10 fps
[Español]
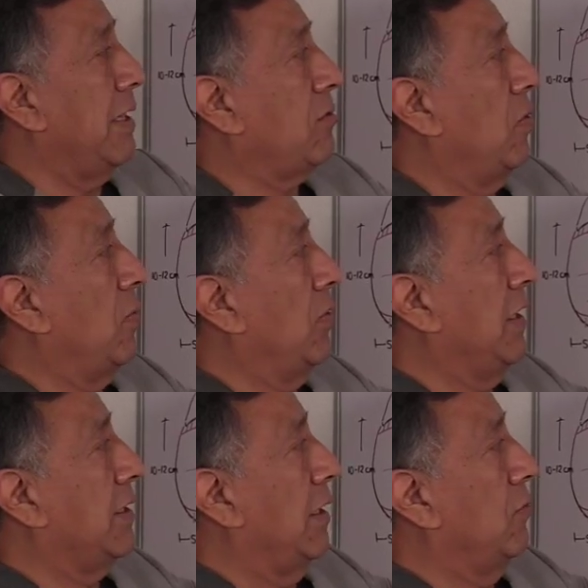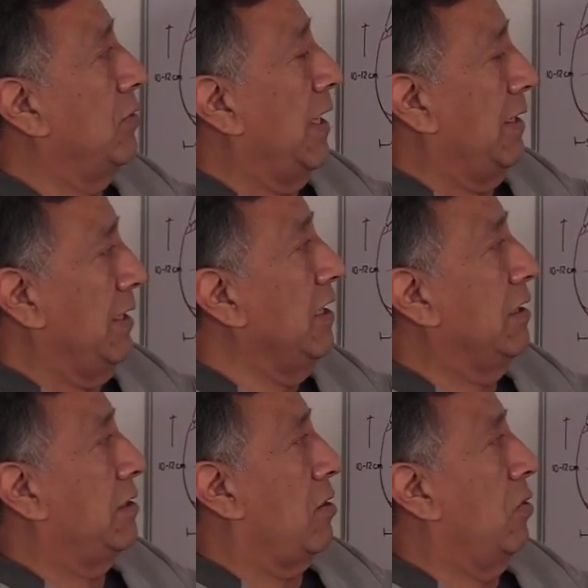a dar como origen una
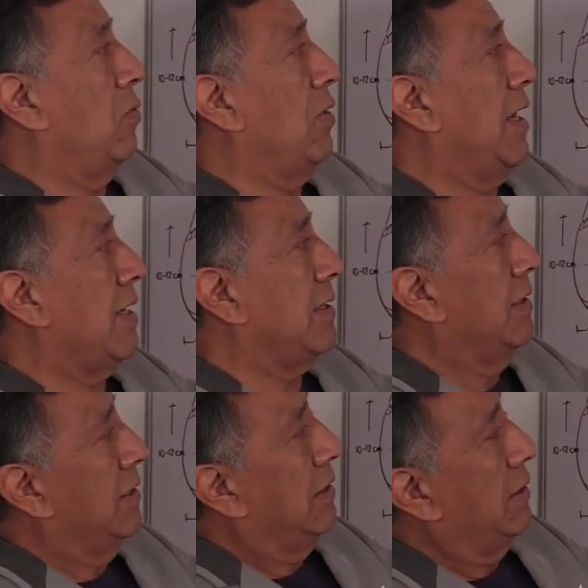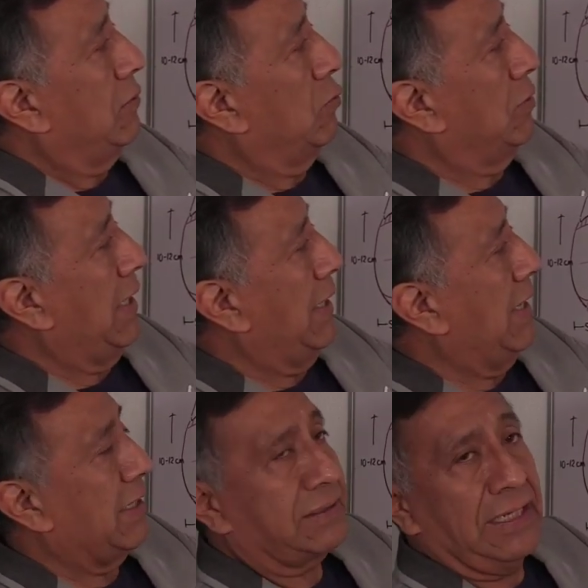interlobular, una
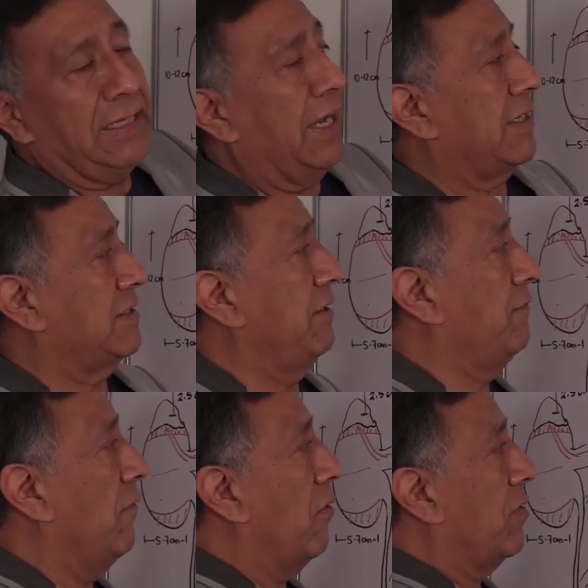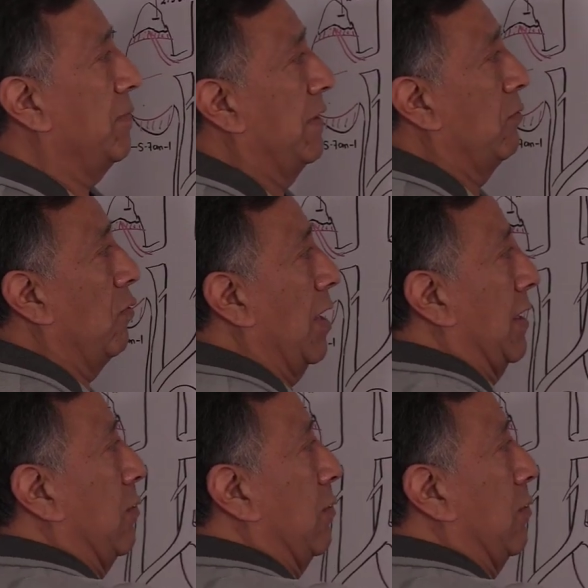arteria arciforme o